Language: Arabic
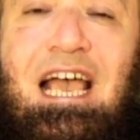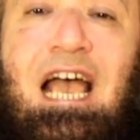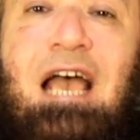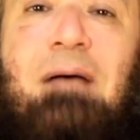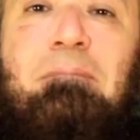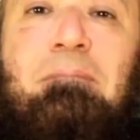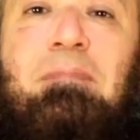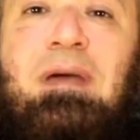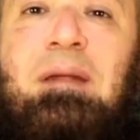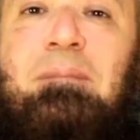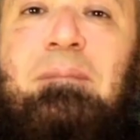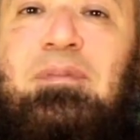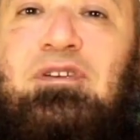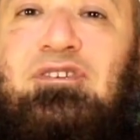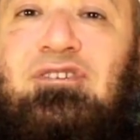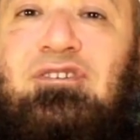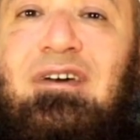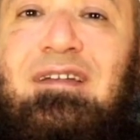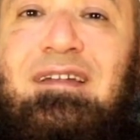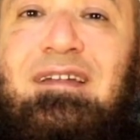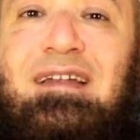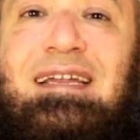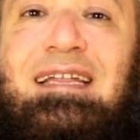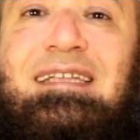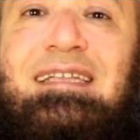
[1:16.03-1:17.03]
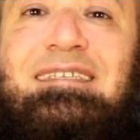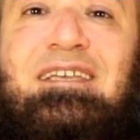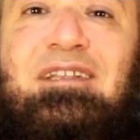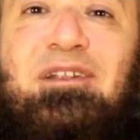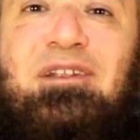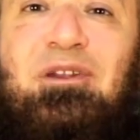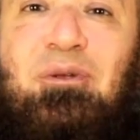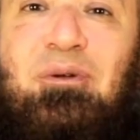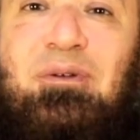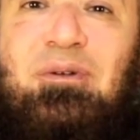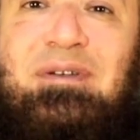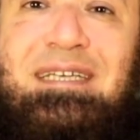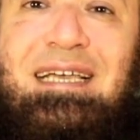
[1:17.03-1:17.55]
أما البشارة التي
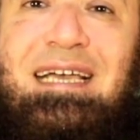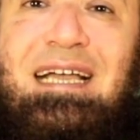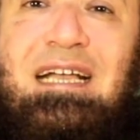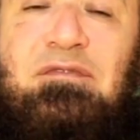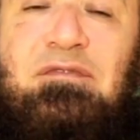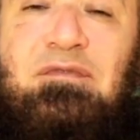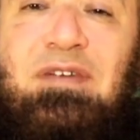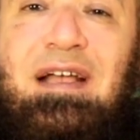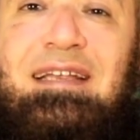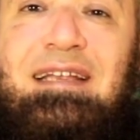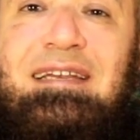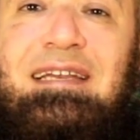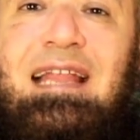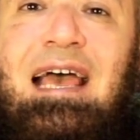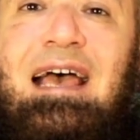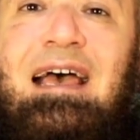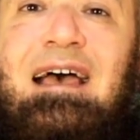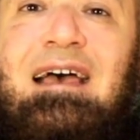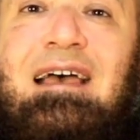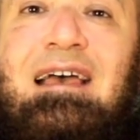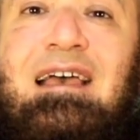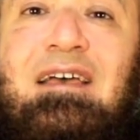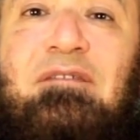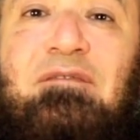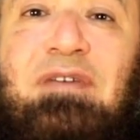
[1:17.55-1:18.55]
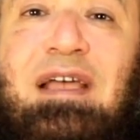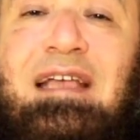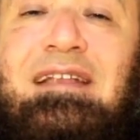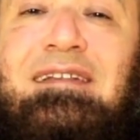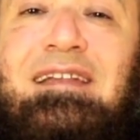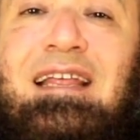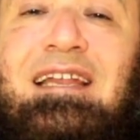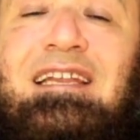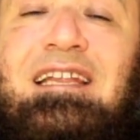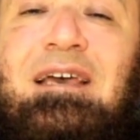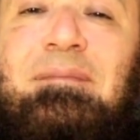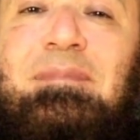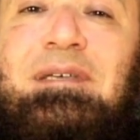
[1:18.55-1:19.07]
للحجاج فإنها
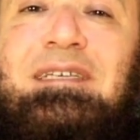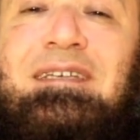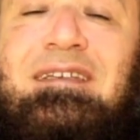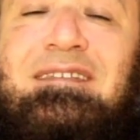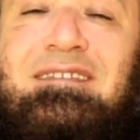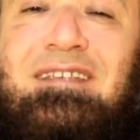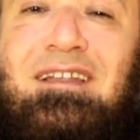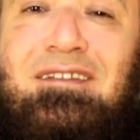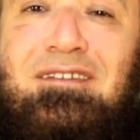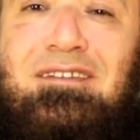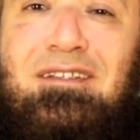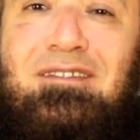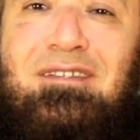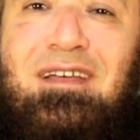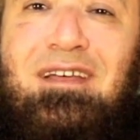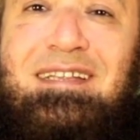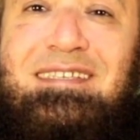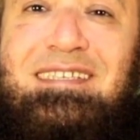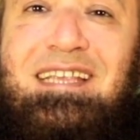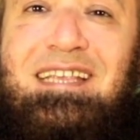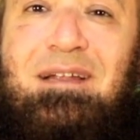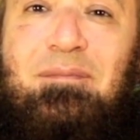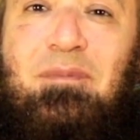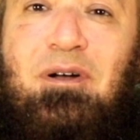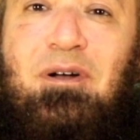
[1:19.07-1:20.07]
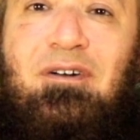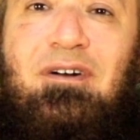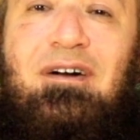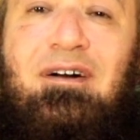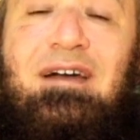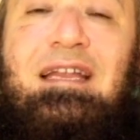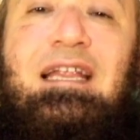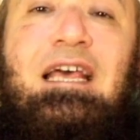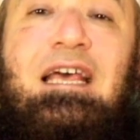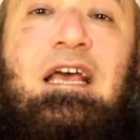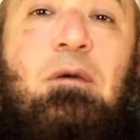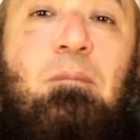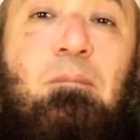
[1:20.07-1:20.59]
فإن النبي صلى الله عليه وسلم
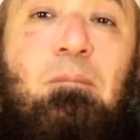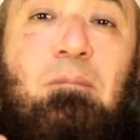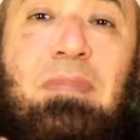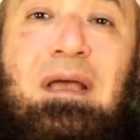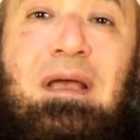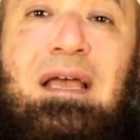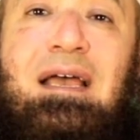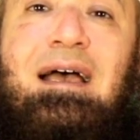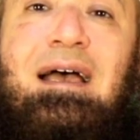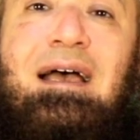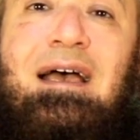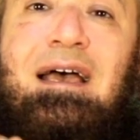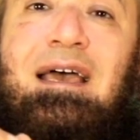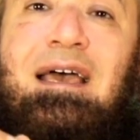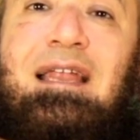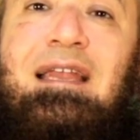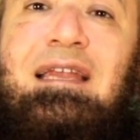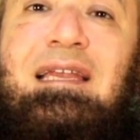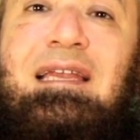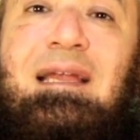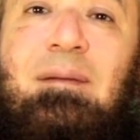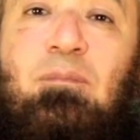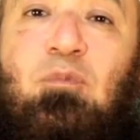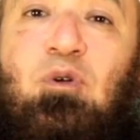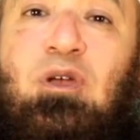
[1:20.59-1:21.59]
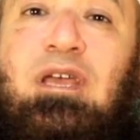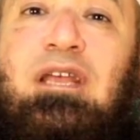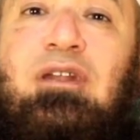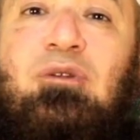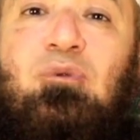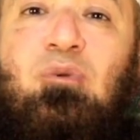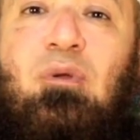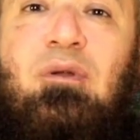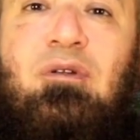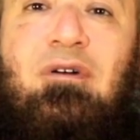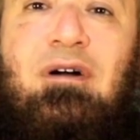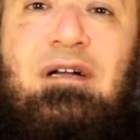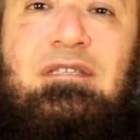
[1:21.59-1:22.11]
قال ما أهل
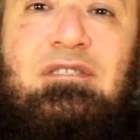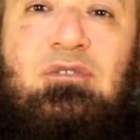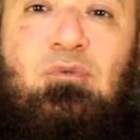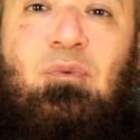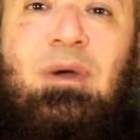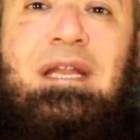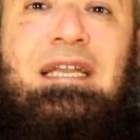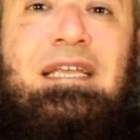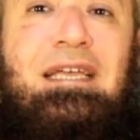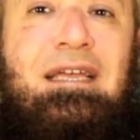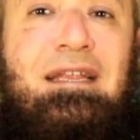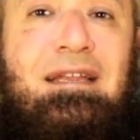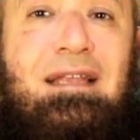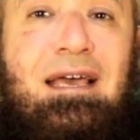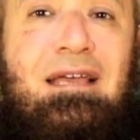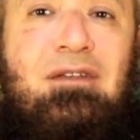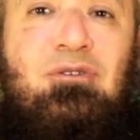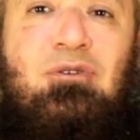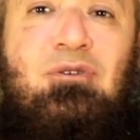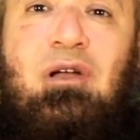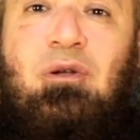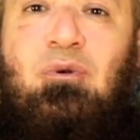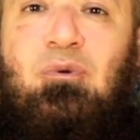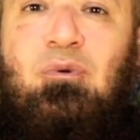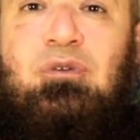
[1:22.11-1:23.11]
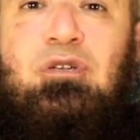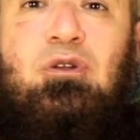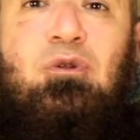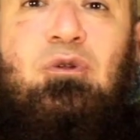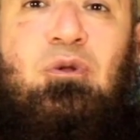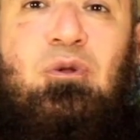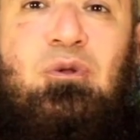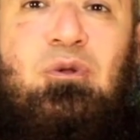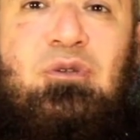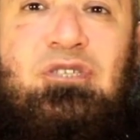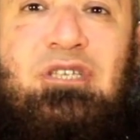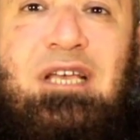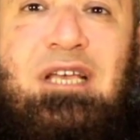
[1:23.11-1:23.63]
مهل قط والإهلال يكون
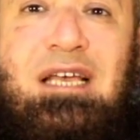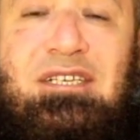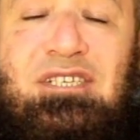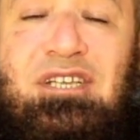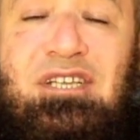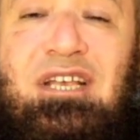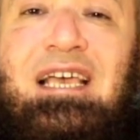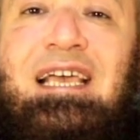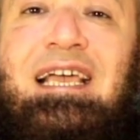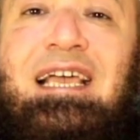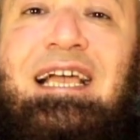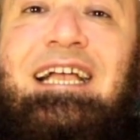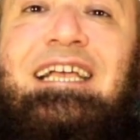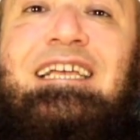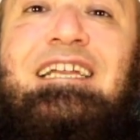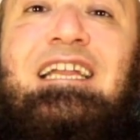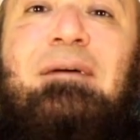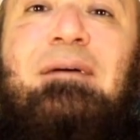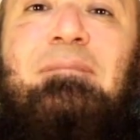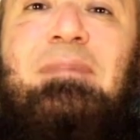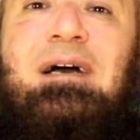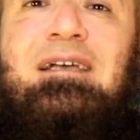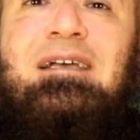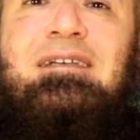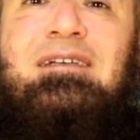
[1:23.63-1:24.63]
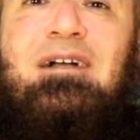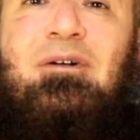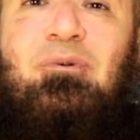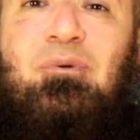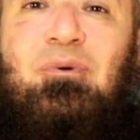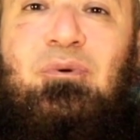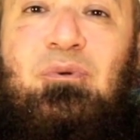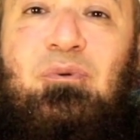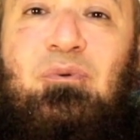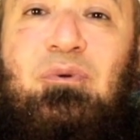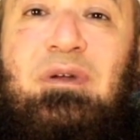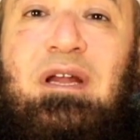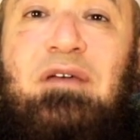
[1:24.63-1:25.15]
للحجاج حينما
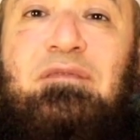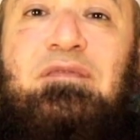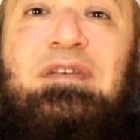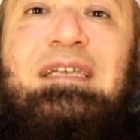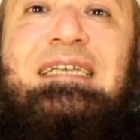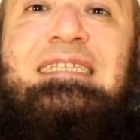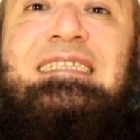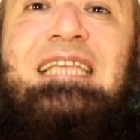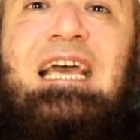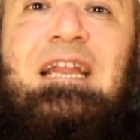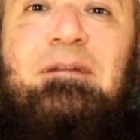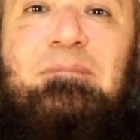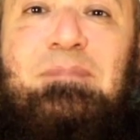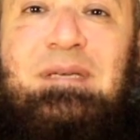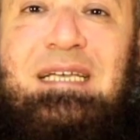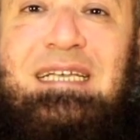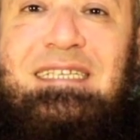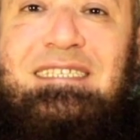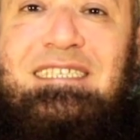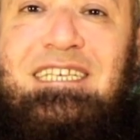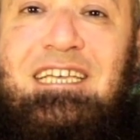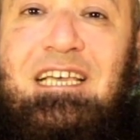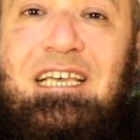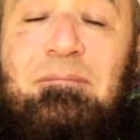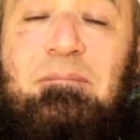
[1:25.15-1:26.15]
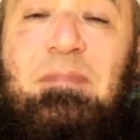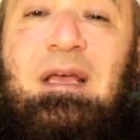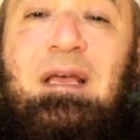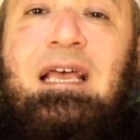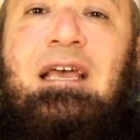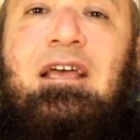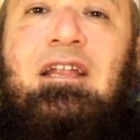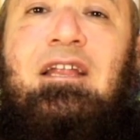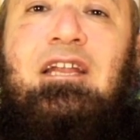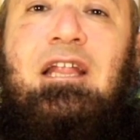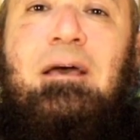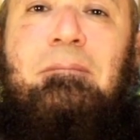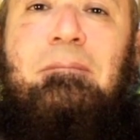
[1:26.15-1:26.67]
يقولون في تلبيتهم
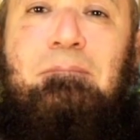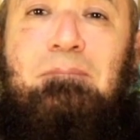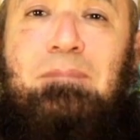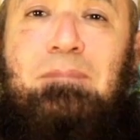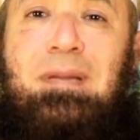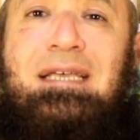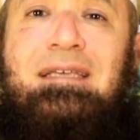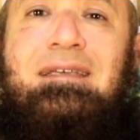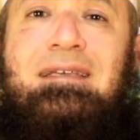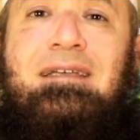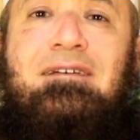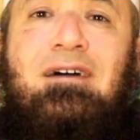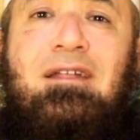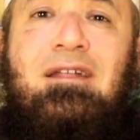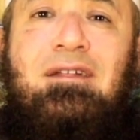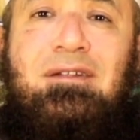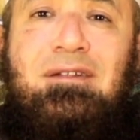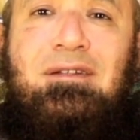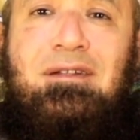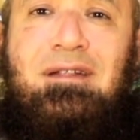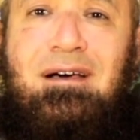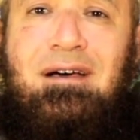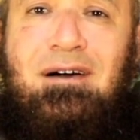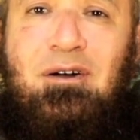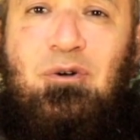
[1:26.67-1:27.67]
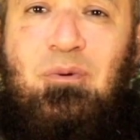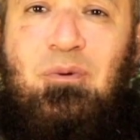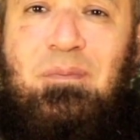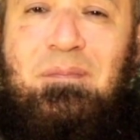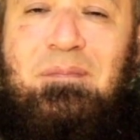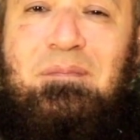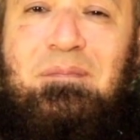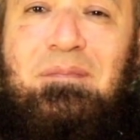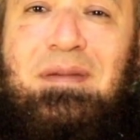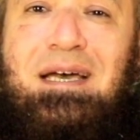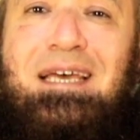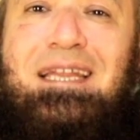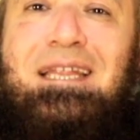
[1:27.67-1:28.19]
لبيك
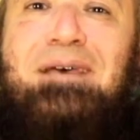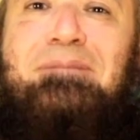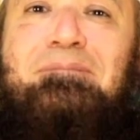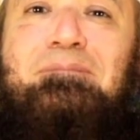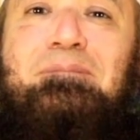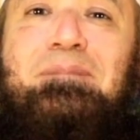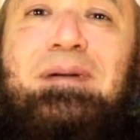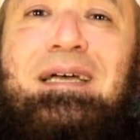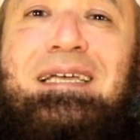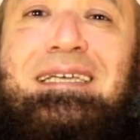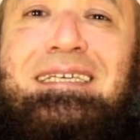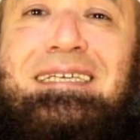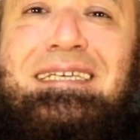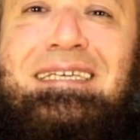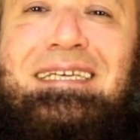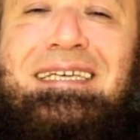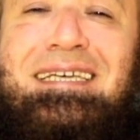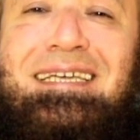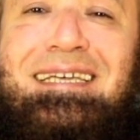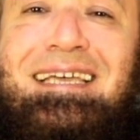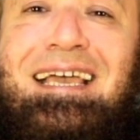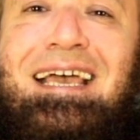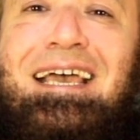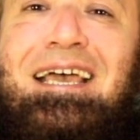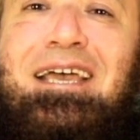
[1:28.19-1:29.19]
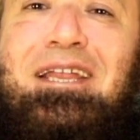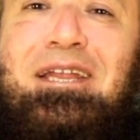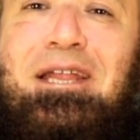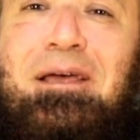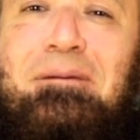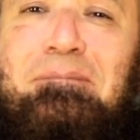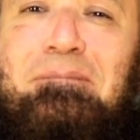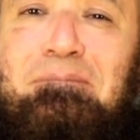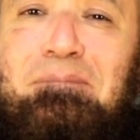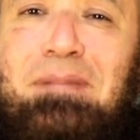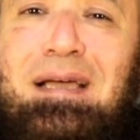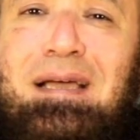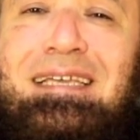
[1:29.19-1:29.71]
اللهم لبيك
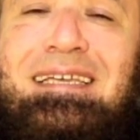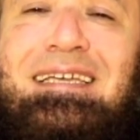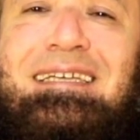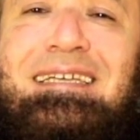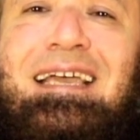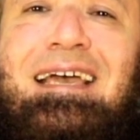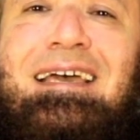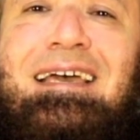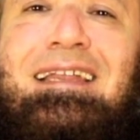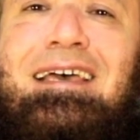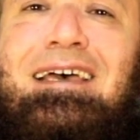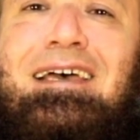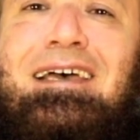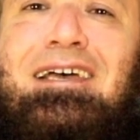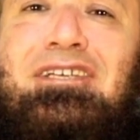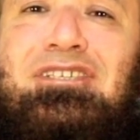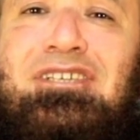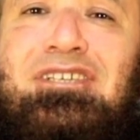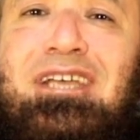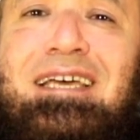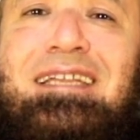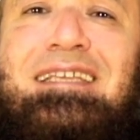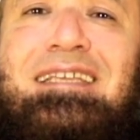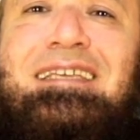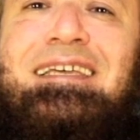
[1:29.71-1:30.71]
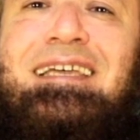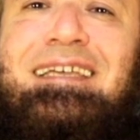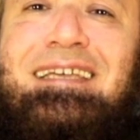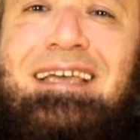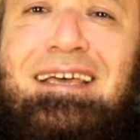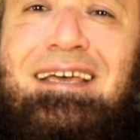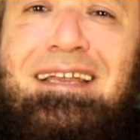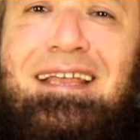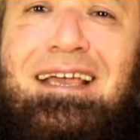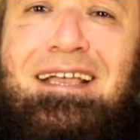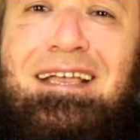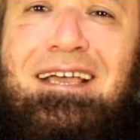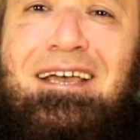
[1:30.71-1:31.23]
لبيك لا شريك
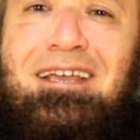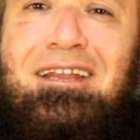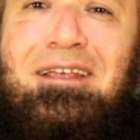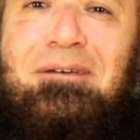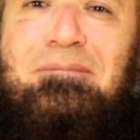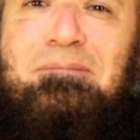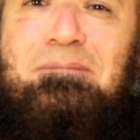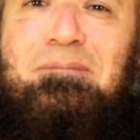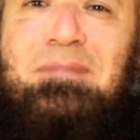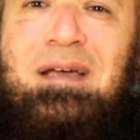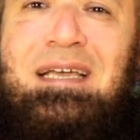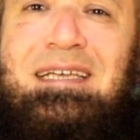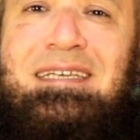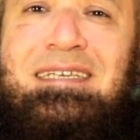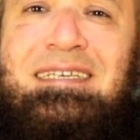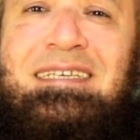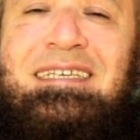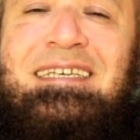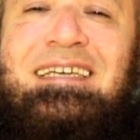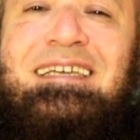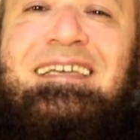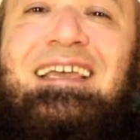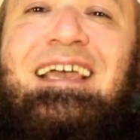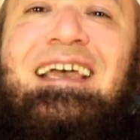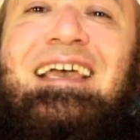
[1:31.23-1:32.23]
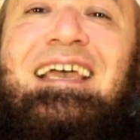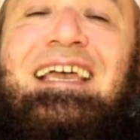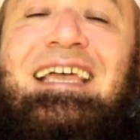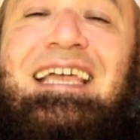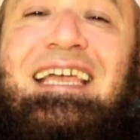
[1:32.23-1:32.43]
لك لبيك فيك